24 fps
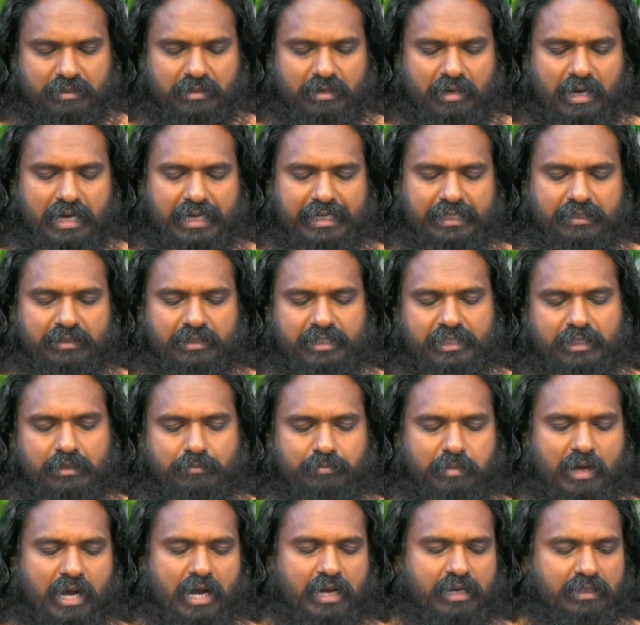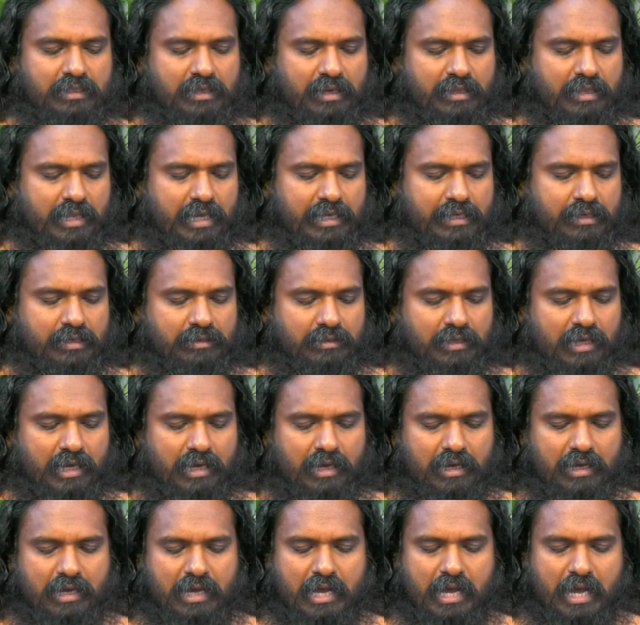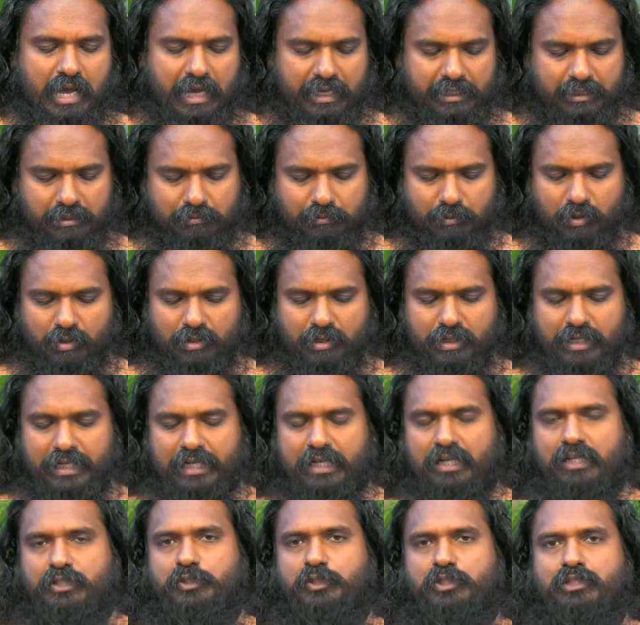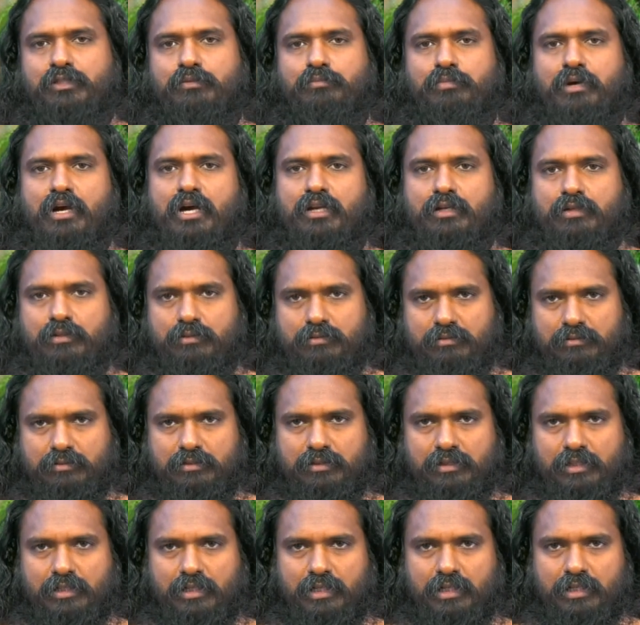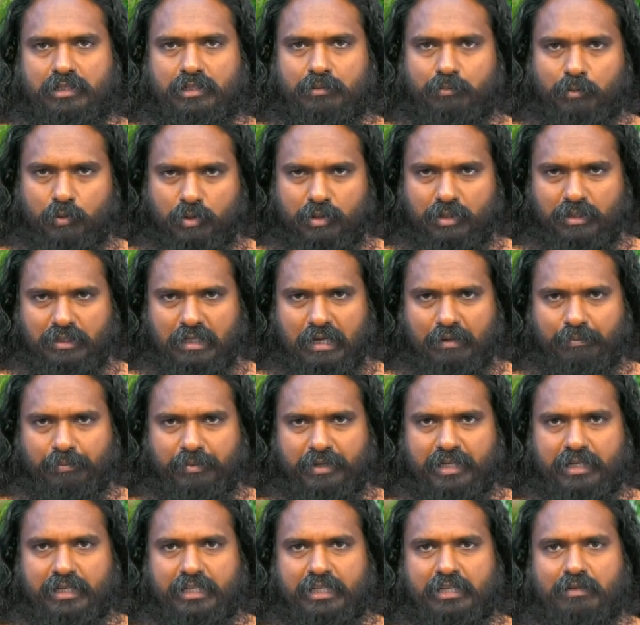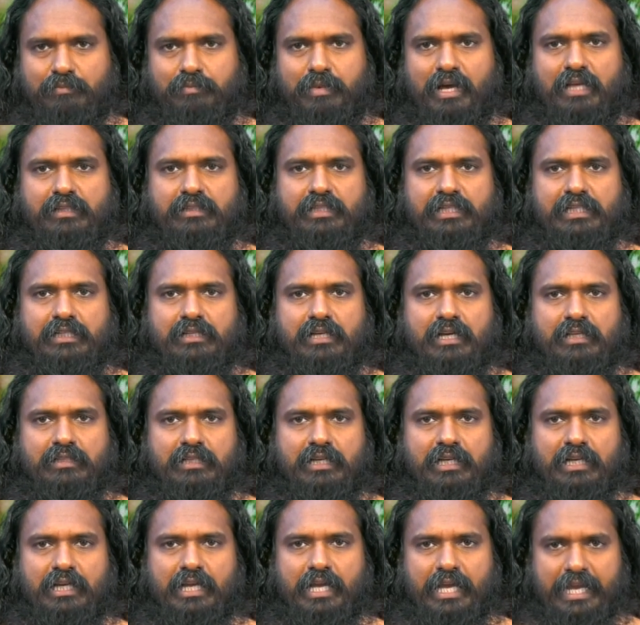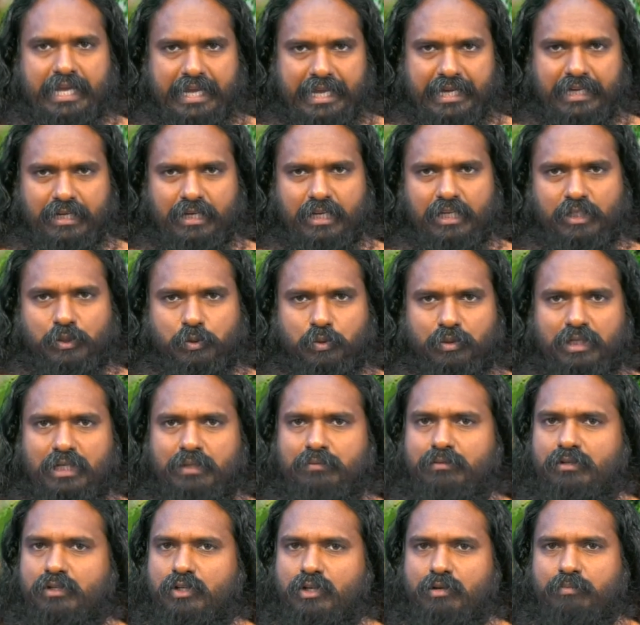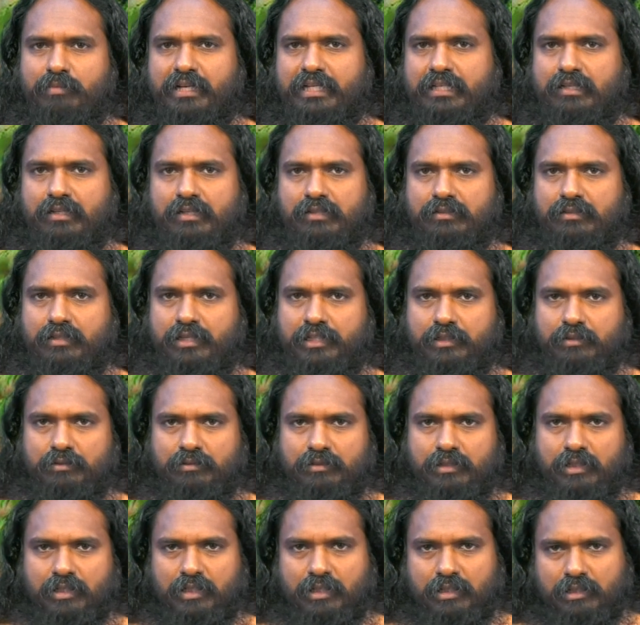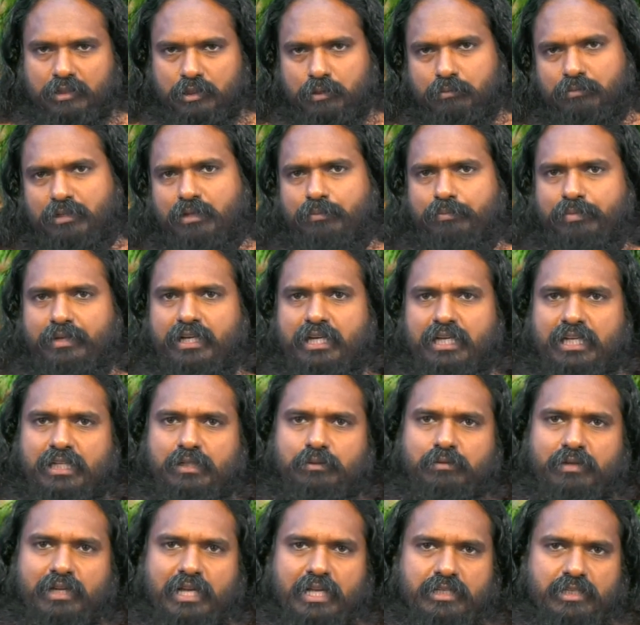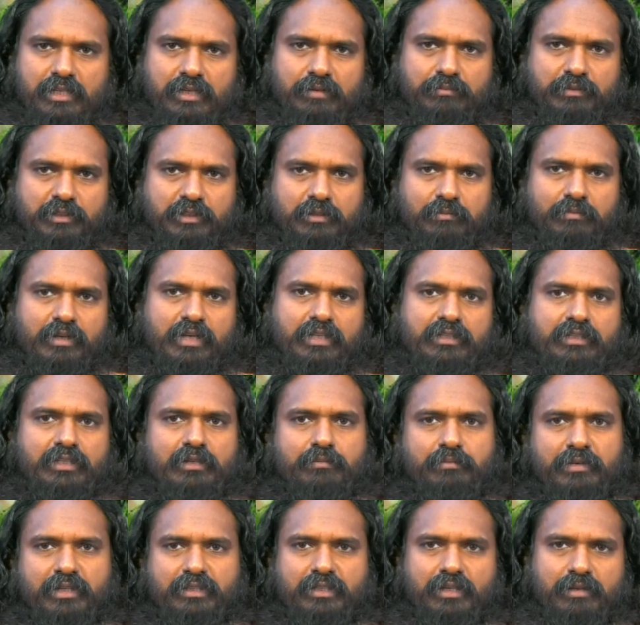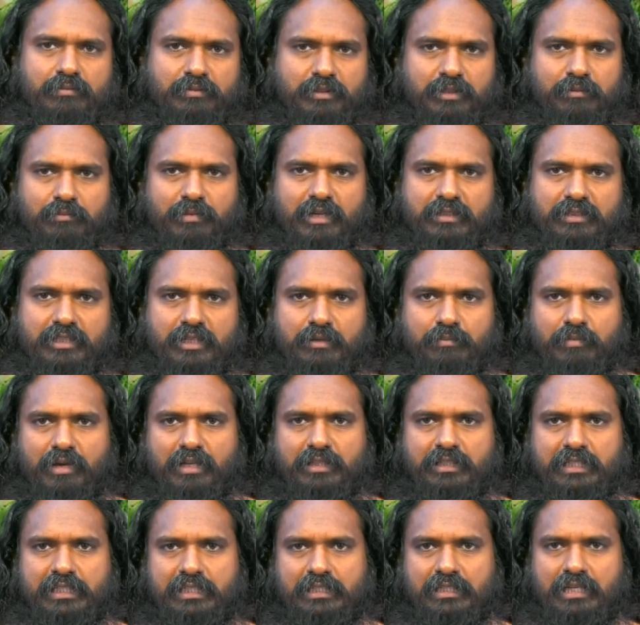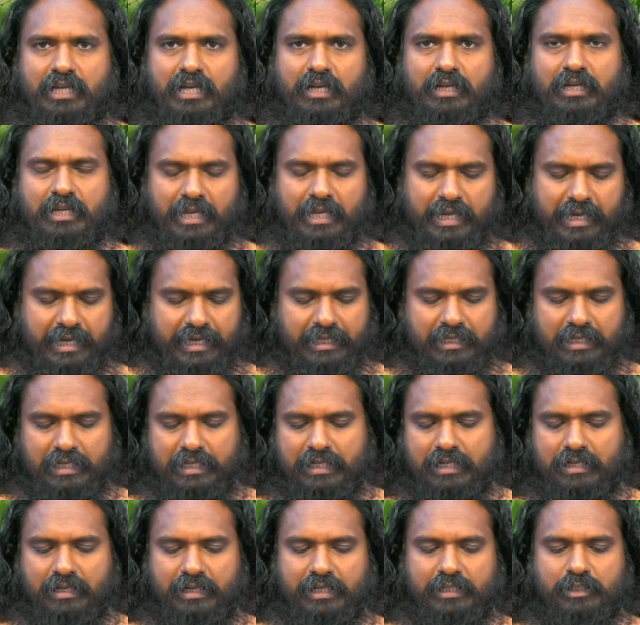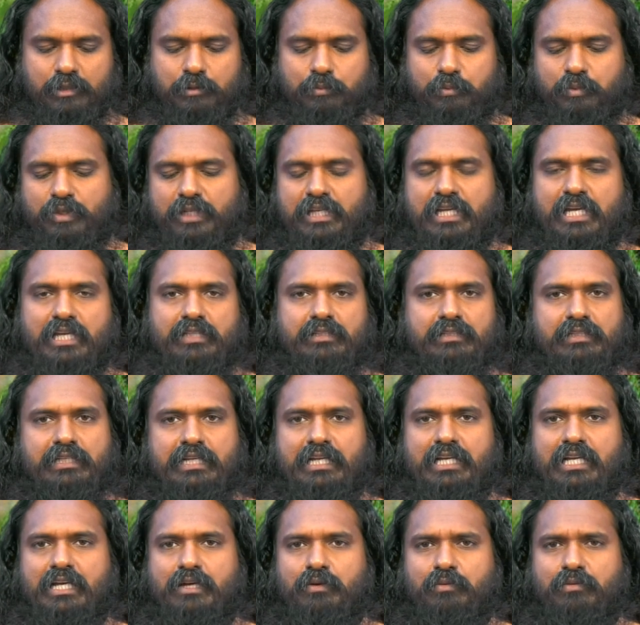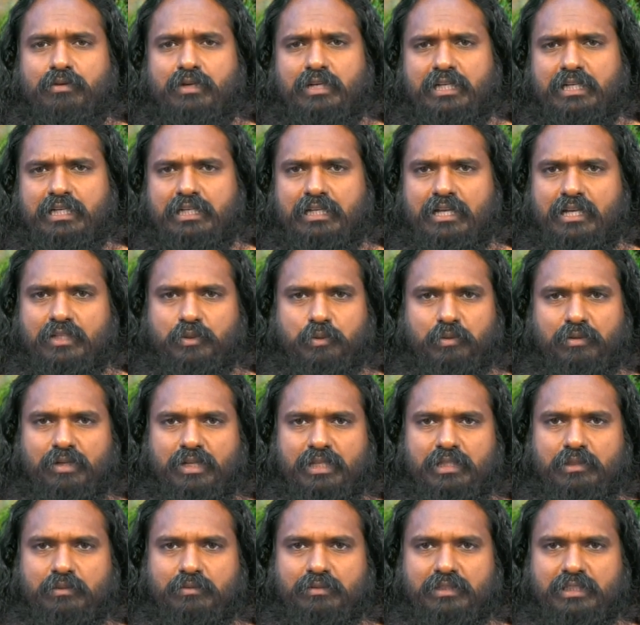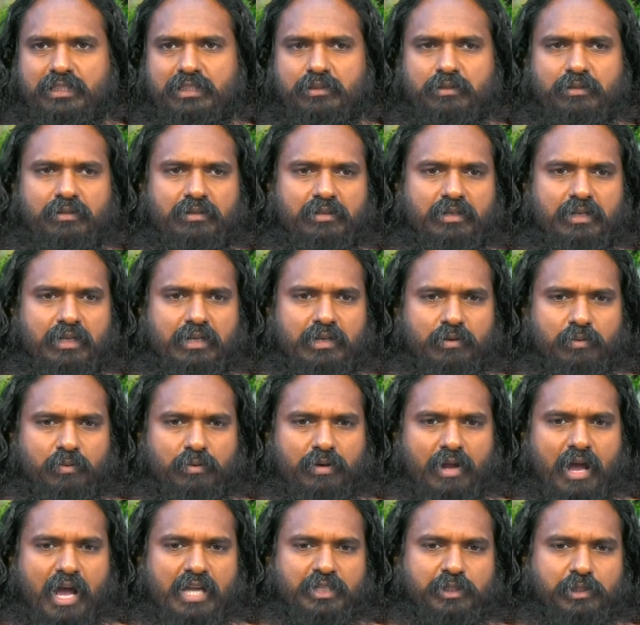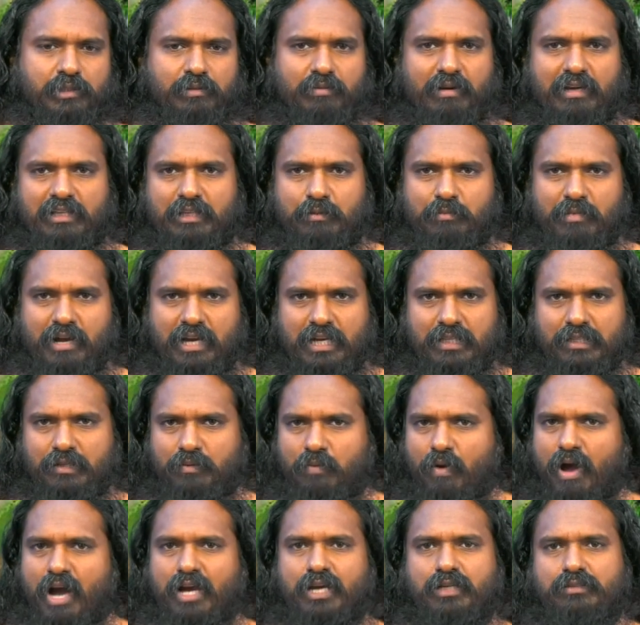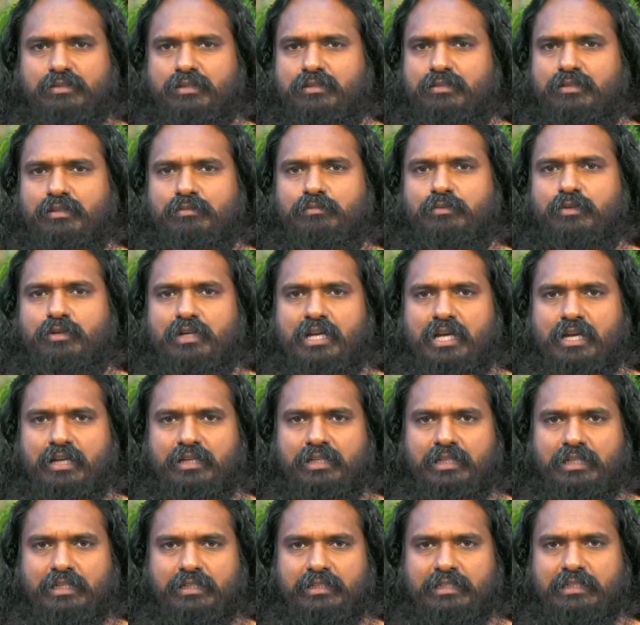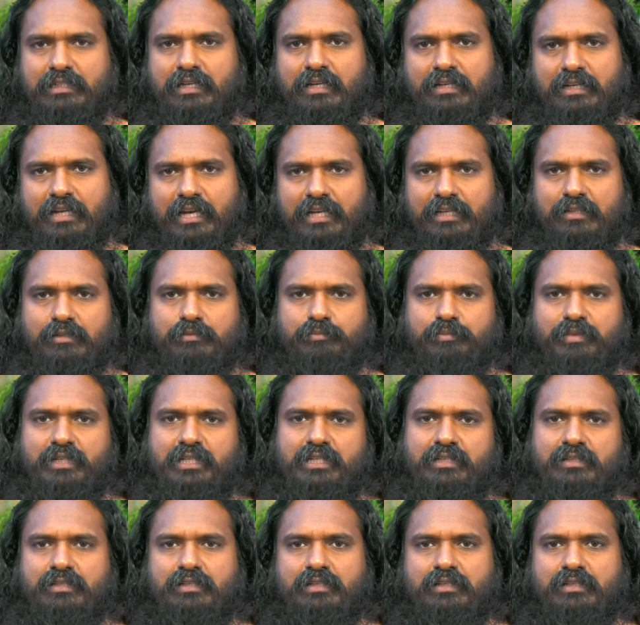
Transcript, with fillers: காரியத்தை நீங்கள் பார்க்குறதா இருந்தால் இது முழு நிகழ்ச்சியும் பார்க்கணும் இந்த முழு டாப்பிக்கை நீங்கள் பார்த்தீங்கன்னா தான் என்ன சொல்ல வரும் அப்படிங்கிறது தெரியும் சும்மா பேருக்கு ஒரு அஞ்சு நிமிஷம் பார்த்தேன் பத்து நிமிஷம் பார்த்தேன்னு பார்த்தீங்கன்னா இதில் இருக்கிற எதுவும் புரியாது ஏன்னா உங்களுக்கு நான் சொல்கிறது வந்து ஏதோ ஒரு ஆசீர்வாதமான அந்த வாக்கு தத்துவம் போல் நீ நல்லா இருப்ப